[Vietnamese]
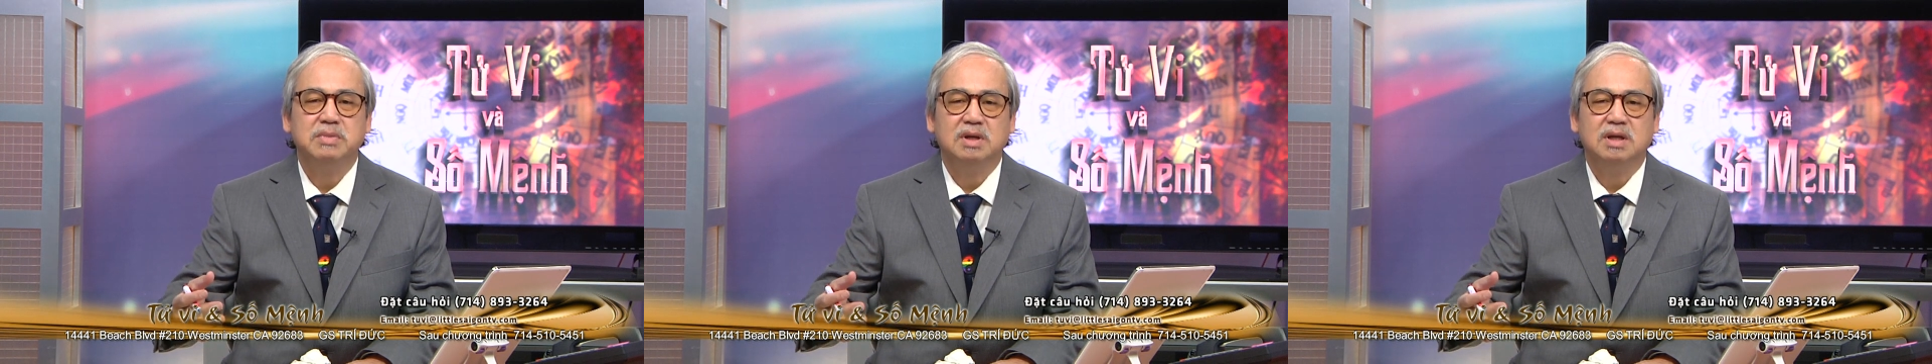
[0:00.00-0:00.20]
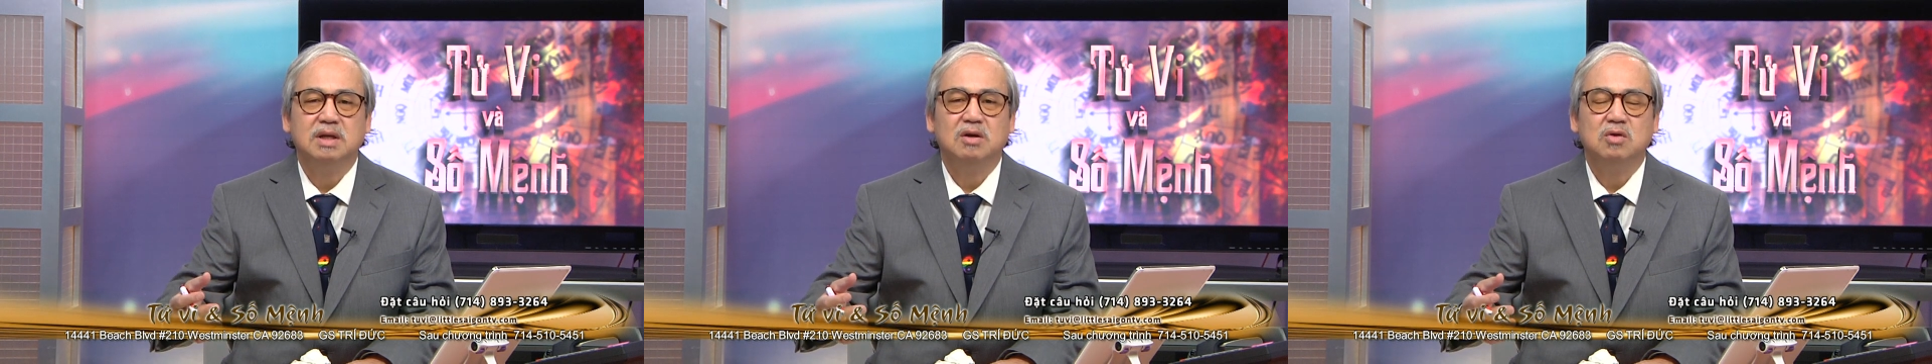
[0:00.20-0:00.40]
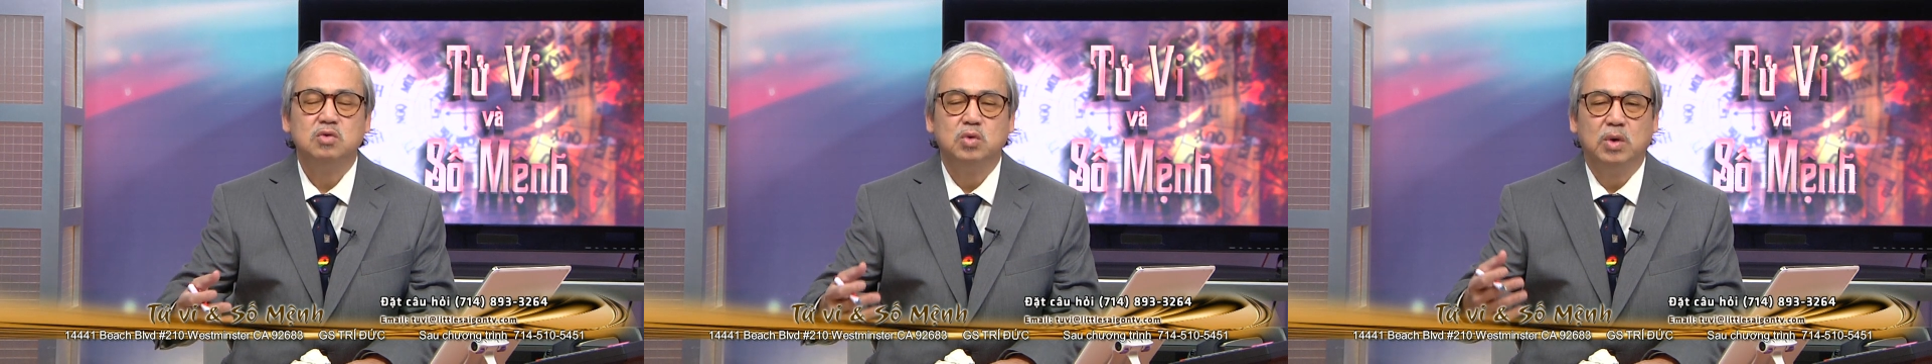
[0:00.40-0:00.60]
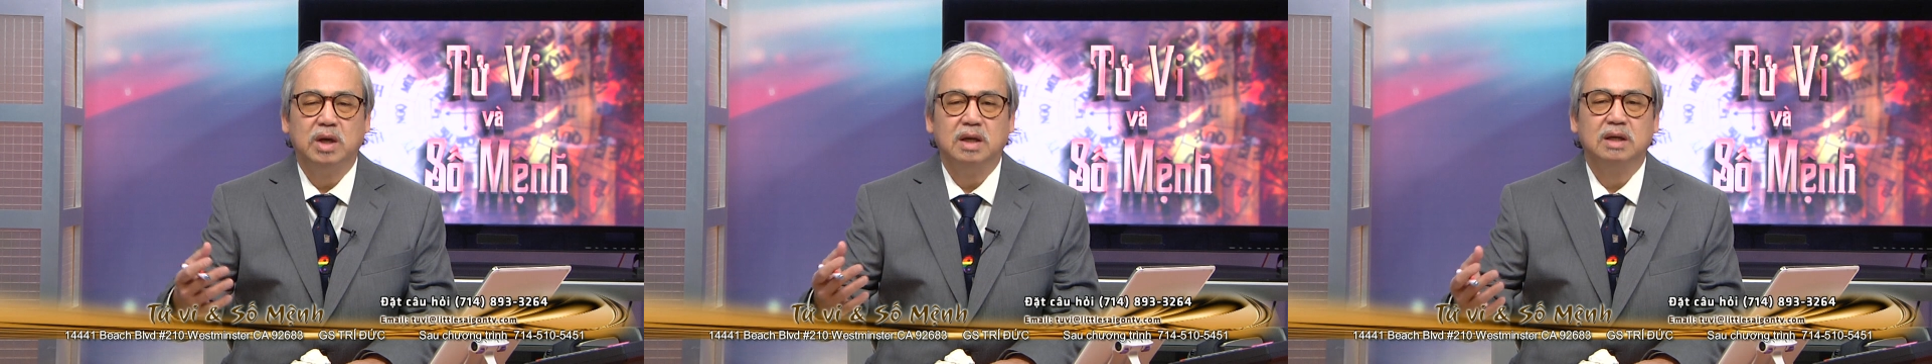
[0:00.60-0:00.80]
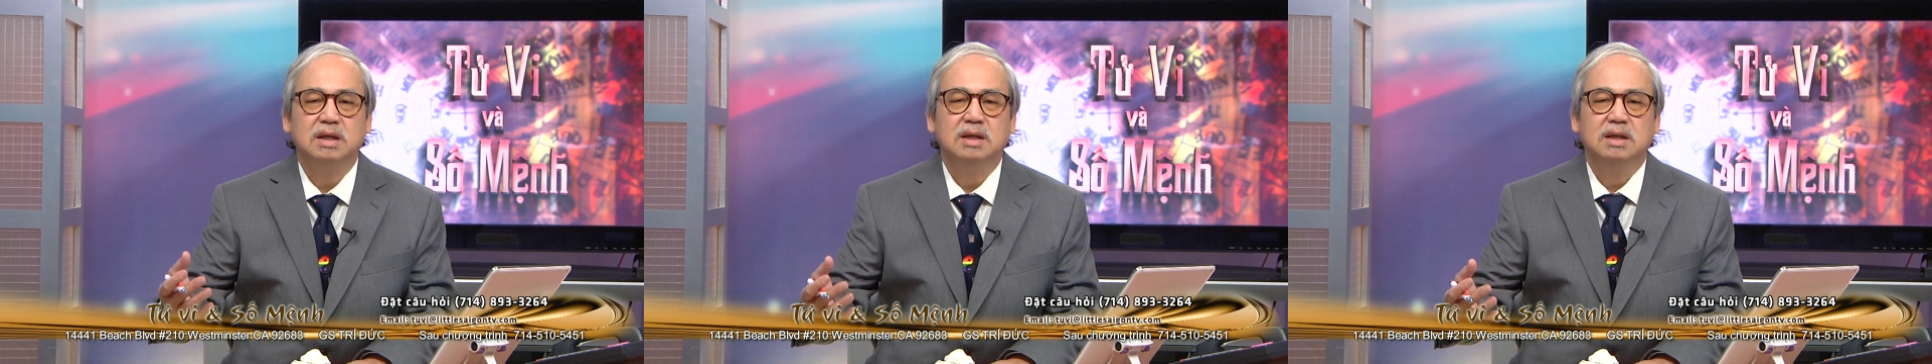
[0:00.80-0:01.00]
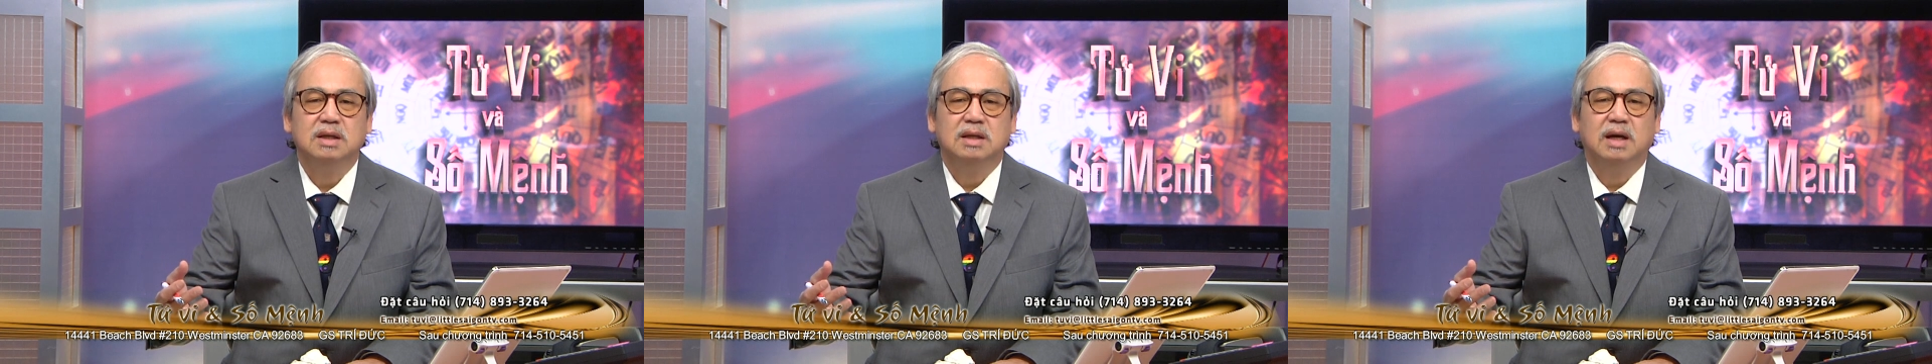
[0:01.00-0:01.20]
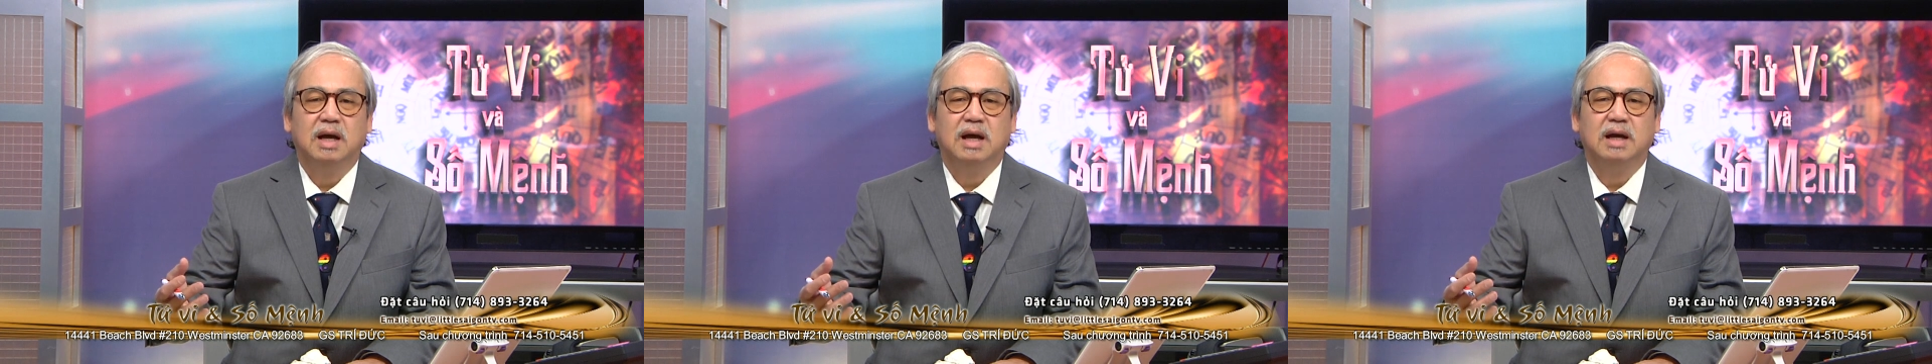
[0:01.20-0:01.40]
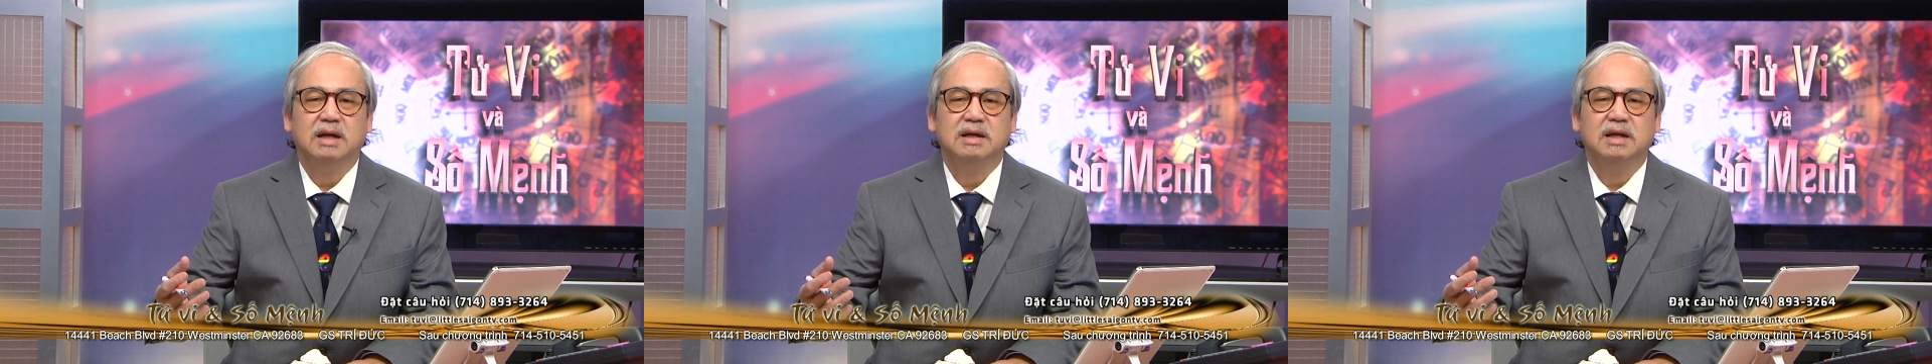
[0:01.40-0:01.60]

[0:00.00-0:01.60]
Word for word: những cái nói chuyện à,